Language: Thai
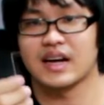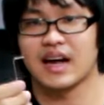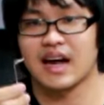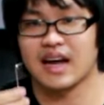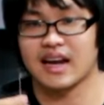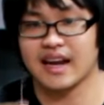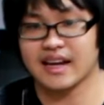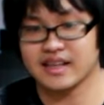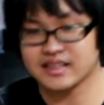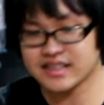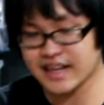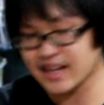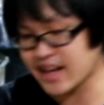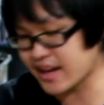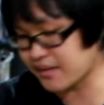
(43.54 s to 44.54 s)
อ่าเล็กไซ
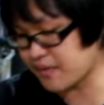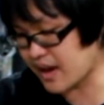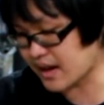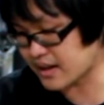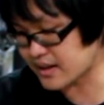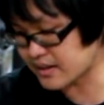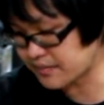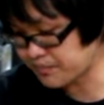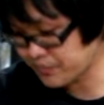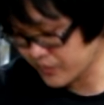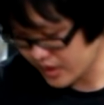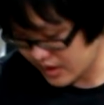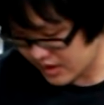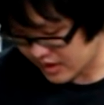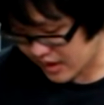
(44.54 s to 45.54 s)
ส์เล็กมากเลย
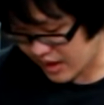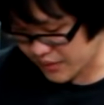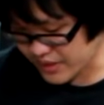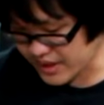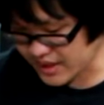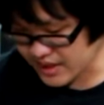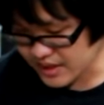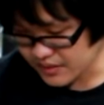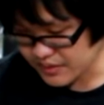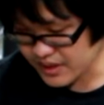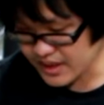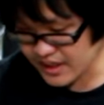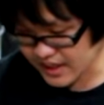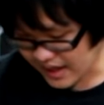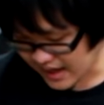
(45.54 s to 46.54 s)
อ่าววิ
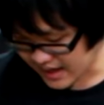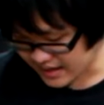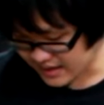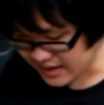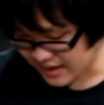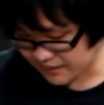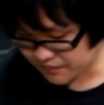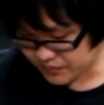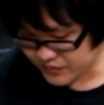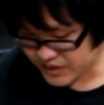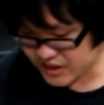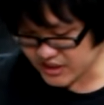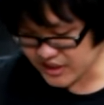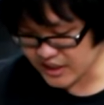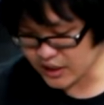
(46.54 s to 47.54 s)
ธีการนะครับ
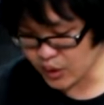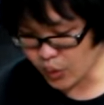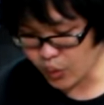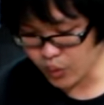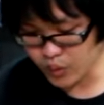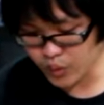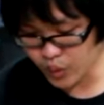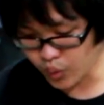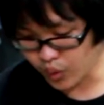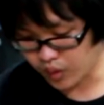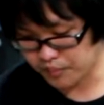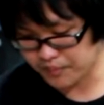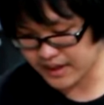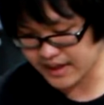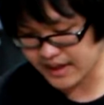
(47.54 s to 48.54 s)
จริงๆรูรูข
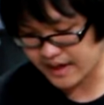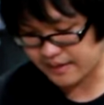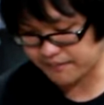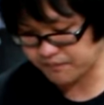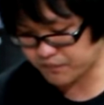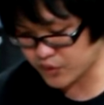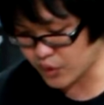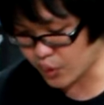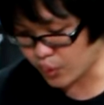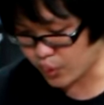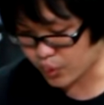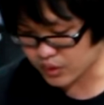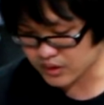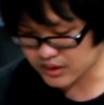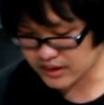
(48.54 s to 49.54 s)
องมันเนี่ย อยู่
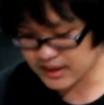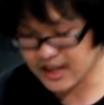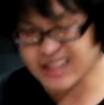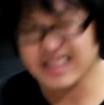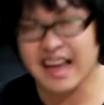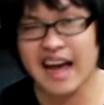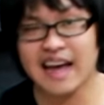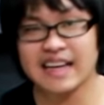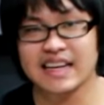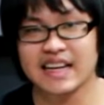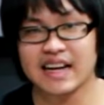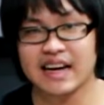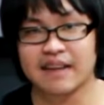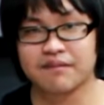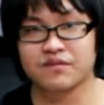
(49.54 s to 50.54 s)
ข้างใต้นี้
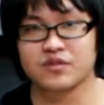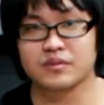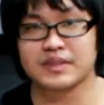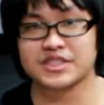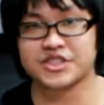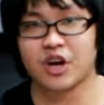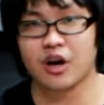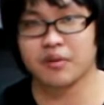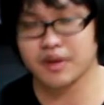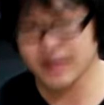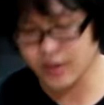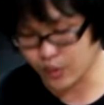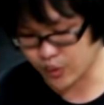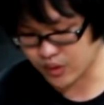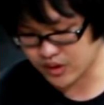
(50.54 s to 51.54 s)
นะครับ มันซ่อนไว้อ
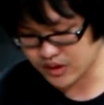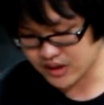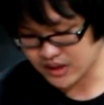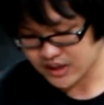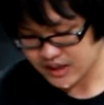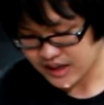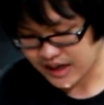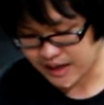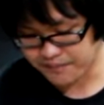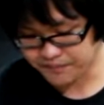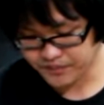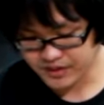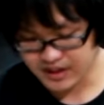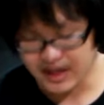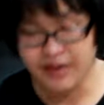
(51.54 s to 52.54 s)
ยู่ครับ
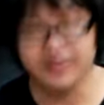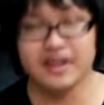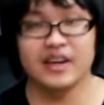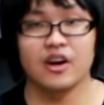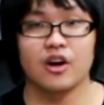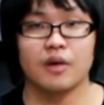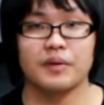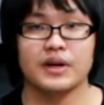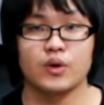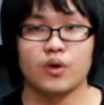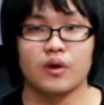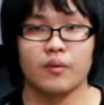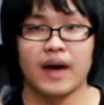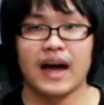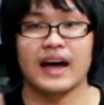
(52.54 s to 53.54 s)
คราวนี้เราก็มาดู
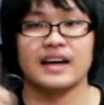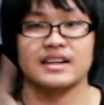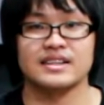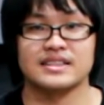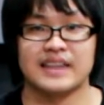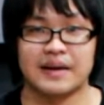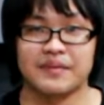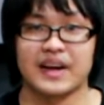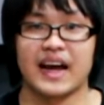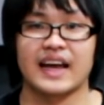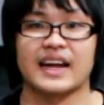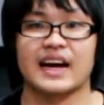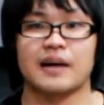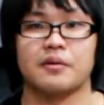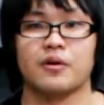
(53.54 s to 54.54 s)
กันว่าทํำยังไง
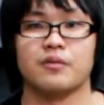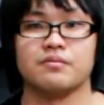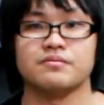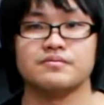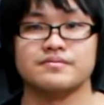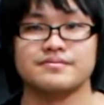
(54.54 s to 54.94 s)
นะครับผม